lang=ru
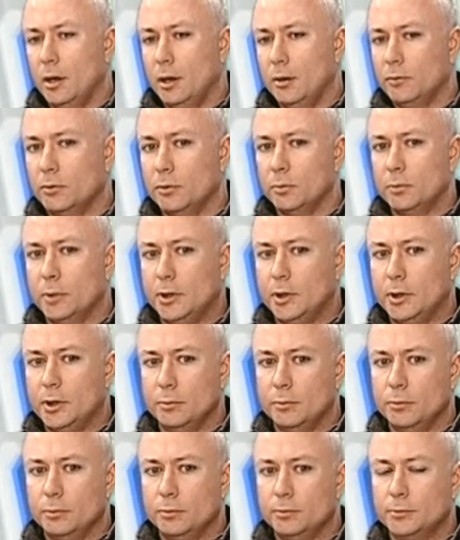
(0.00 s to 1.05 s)
Вот,
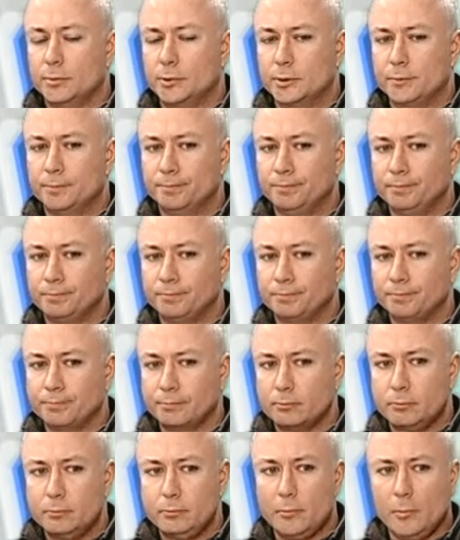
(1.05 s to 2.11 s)
поэтому
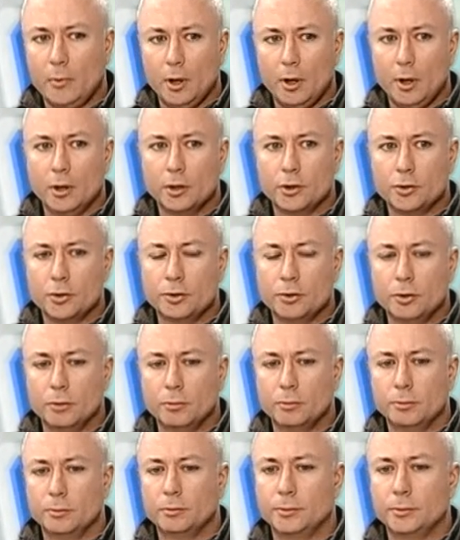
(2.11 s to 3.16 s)

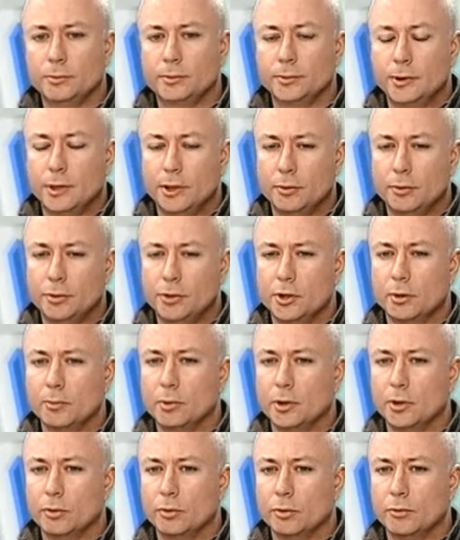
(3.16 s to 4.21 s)
ждем следующих
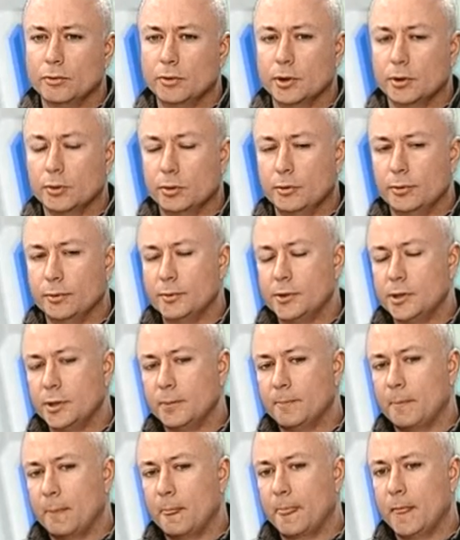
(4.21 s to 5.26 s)
бортов,
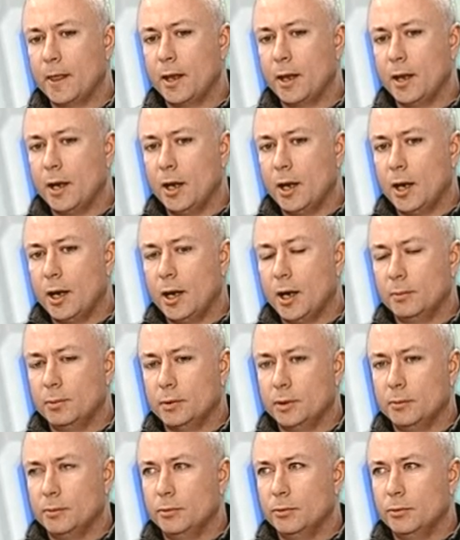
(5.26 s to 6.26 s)
готовимся. А ну, потому...